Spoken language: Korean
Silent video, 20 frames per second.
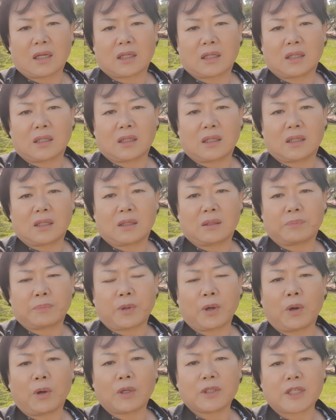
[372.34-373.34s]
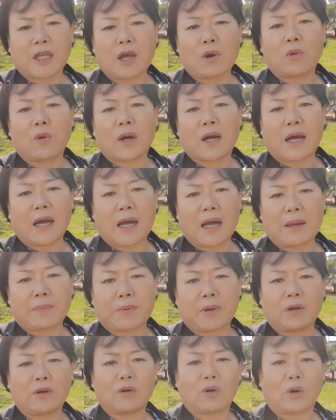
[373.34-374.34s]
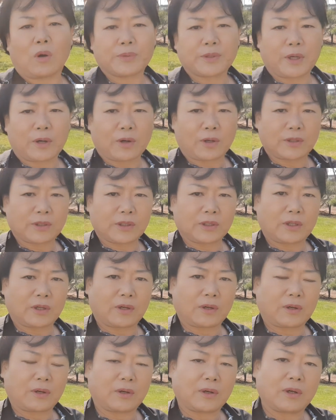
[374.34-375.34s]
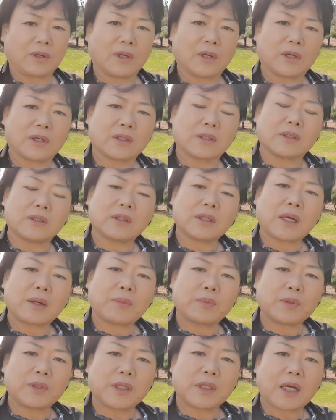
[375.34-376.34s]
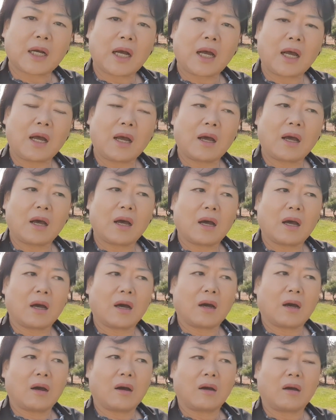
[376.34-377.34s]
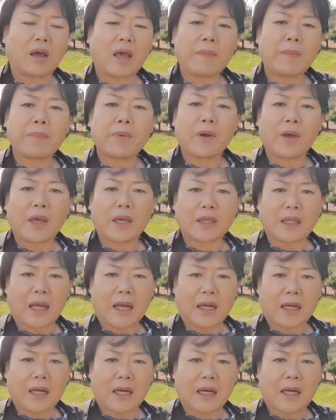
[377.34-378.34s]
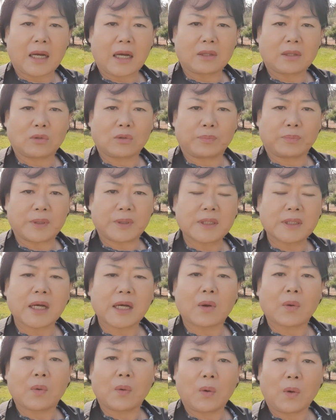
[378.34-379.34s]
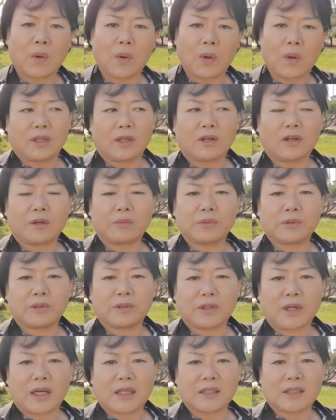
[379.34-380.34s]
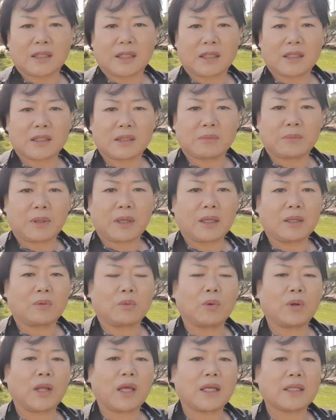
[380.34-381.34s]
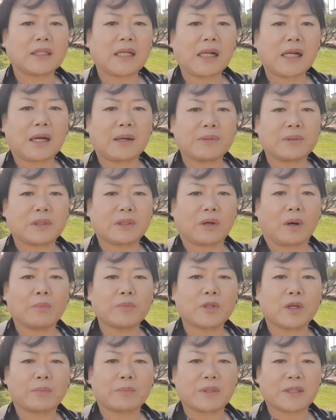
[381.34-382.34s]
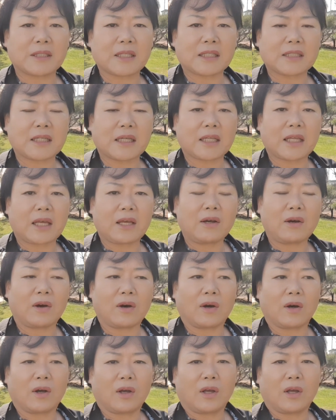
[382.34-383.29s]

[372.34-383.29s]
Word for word: 그 벼 재고가 별로 없었거든요. 그러다 보니까 어, 햇볕의 단가도 비쌌고 여러분도 아시겠지만 올해 쌀값이 엄청 비싸잖아요.